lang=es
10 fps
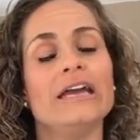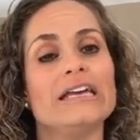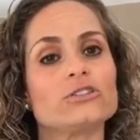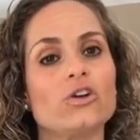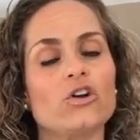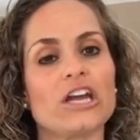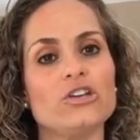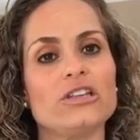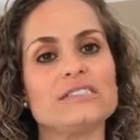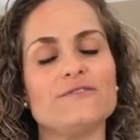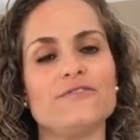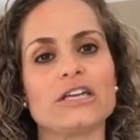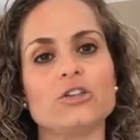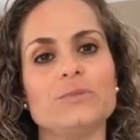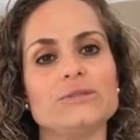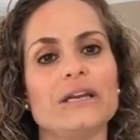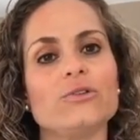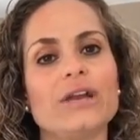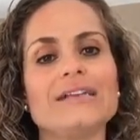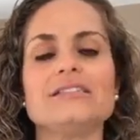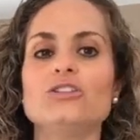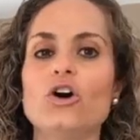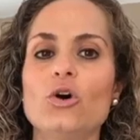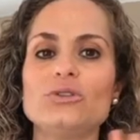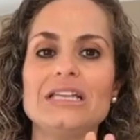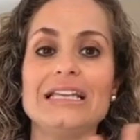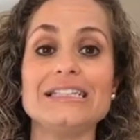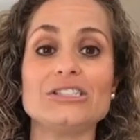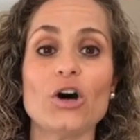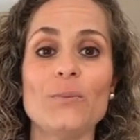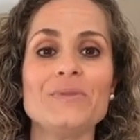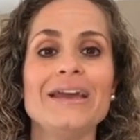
Es con lo que yo desinfecto mis verduras. No utilizo